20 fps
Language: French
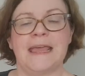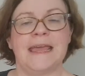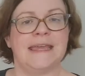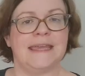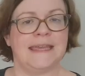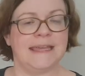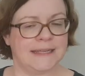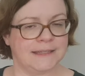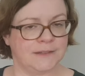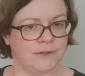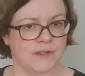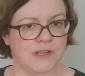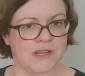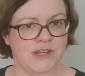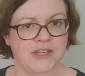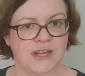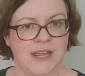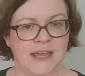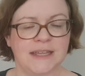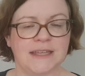Il est en
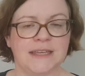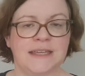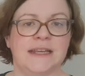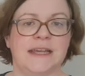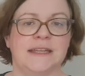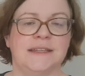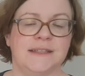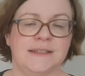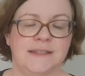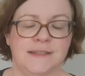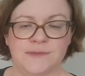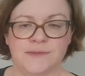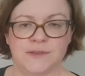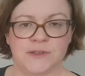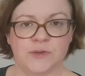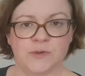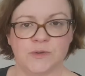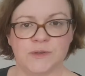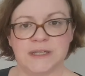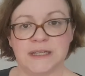échec, il a des
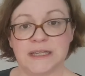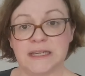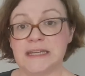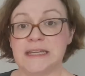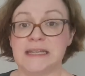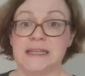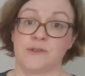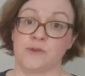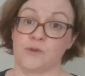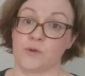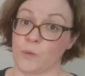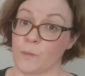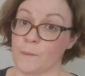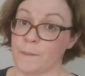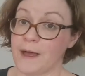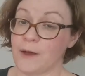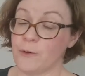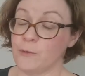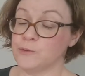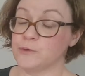difficultés et se
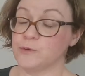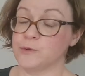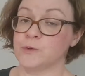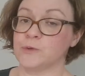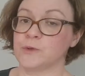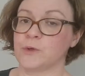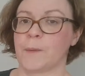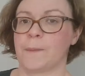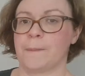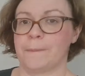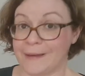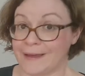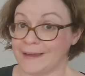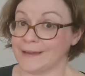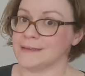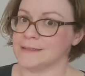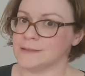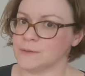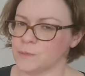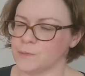compare aux autres,
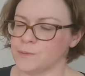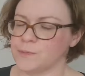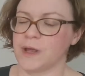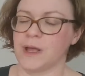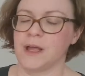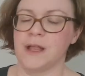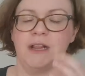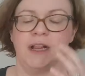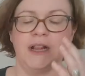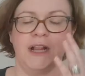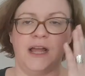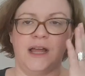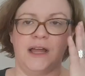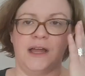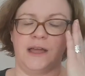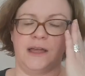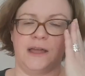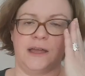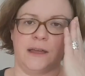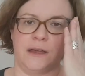par exemple.
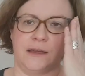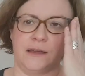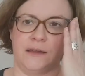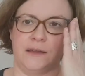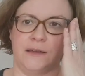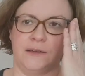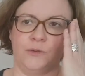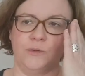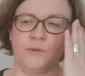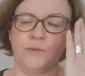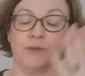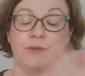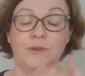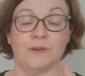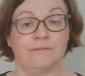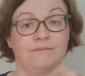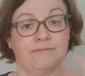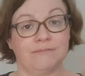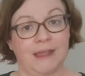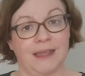Euh, donc,
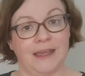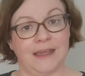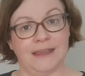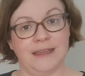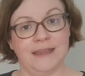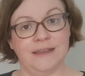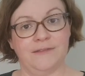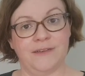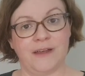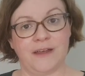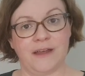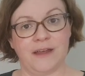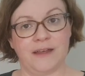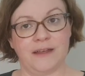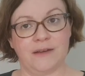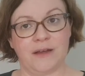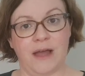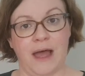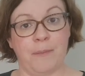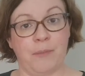il va
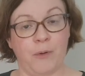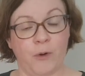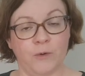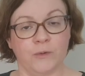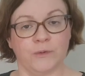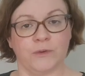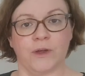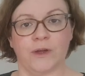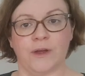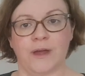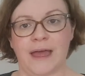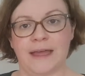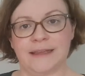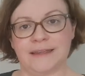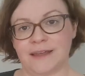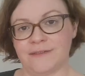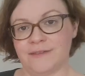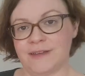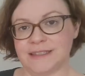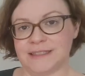apprendre à
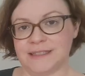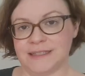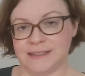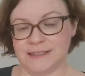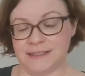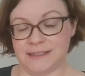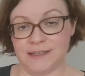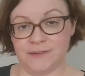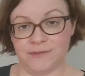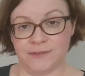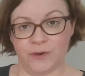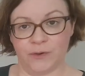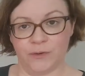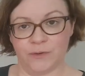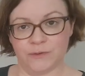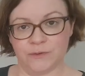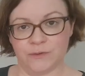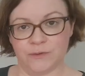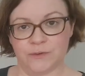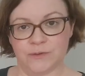travers ces
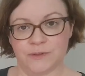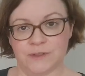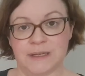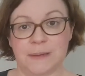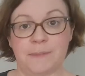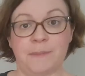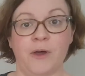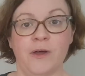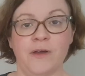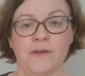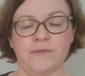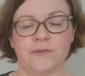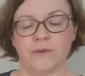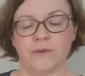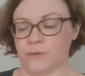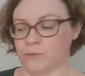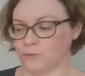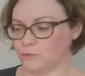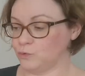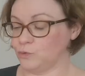différentes épreuves
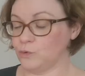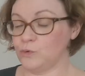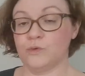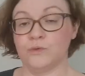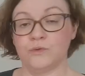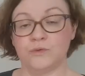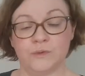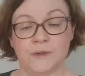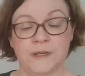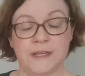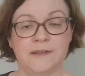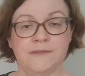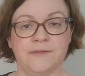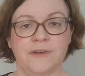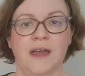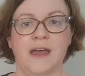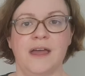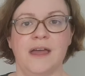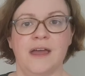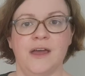tout au long du
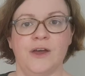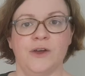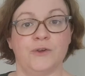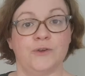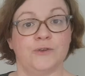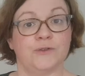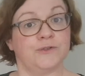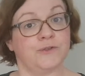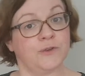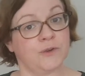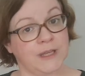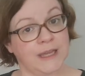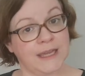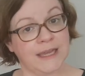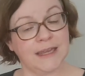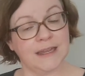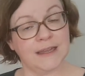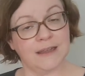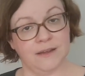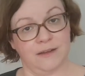livre euh, ce
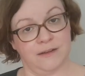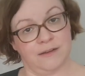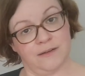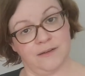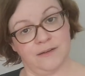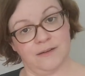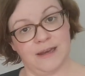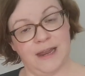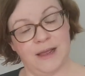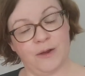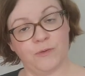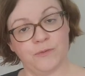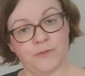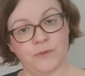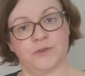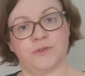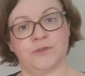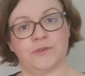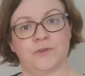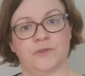qu'est euh, la
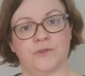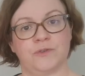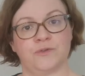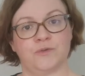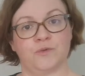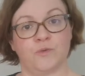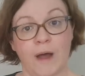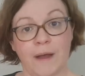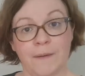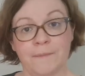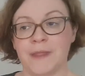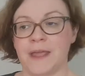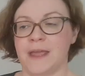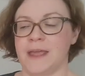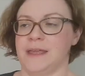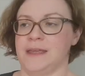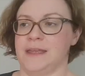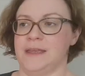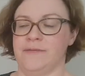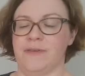confiance en soi
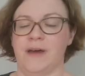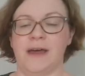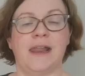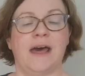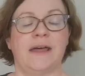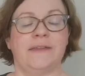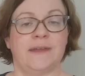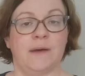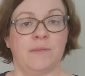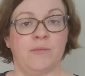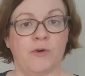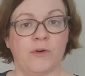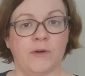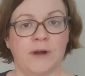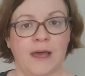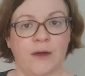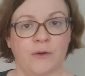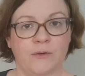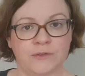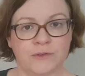il va d'abord
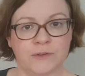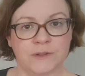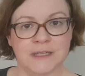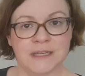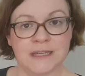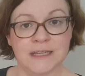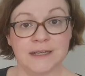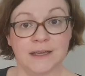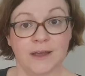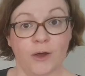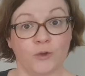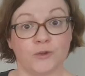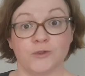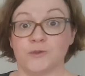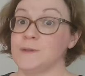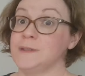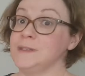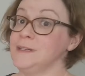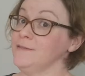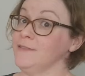la ressentir,
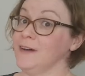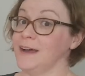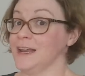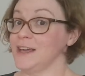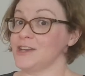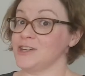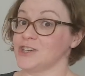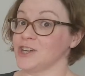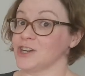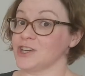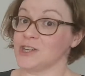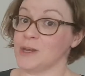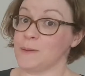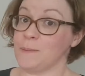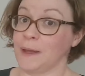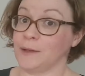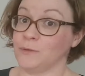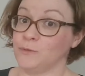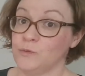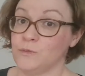ensuite il va la chercher
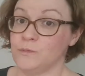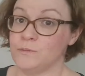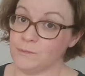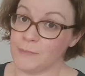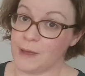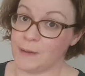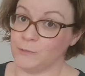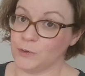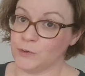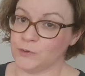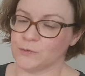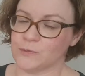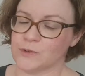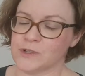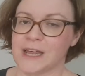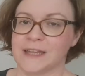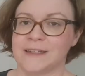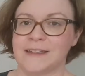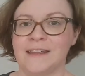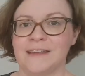partout, même dans son
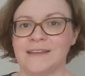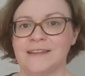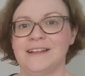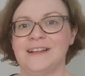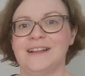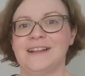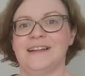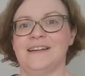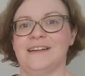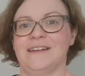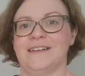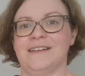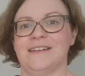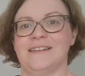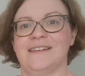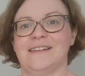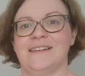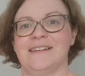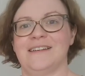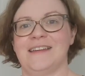jardin
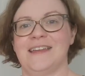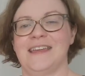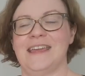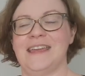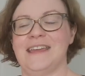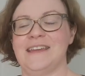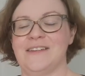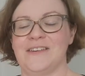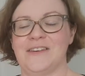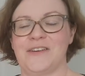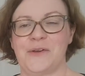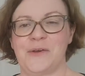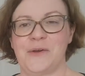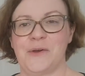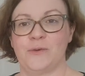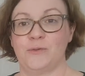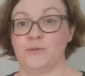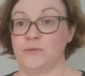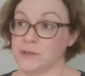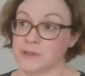euh, et,
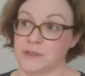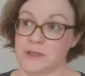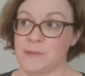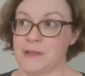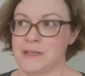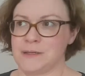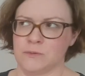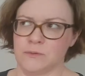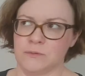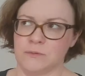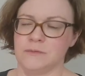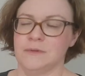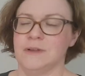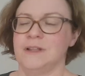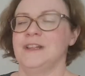euh, ou dans sa maison.